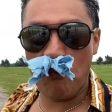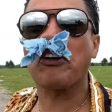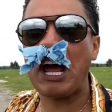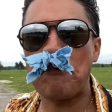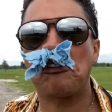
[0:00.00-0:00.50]

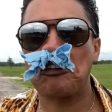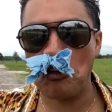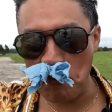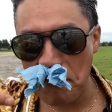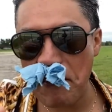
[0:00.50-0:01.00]
¿Por qué? Porque
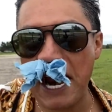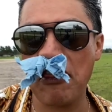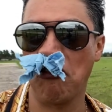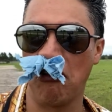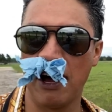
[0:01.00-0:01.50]
estoy
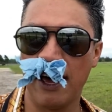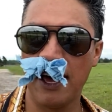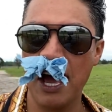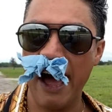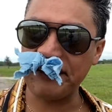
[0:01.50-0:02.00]
preparado.
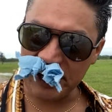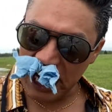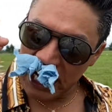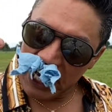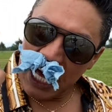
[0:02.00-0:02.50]
Así es
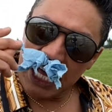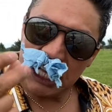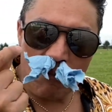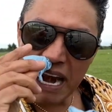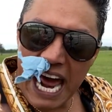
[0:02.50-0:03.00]
que,
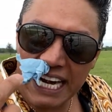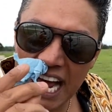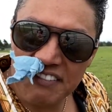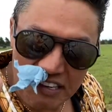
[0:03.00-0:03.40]
¿te me largas?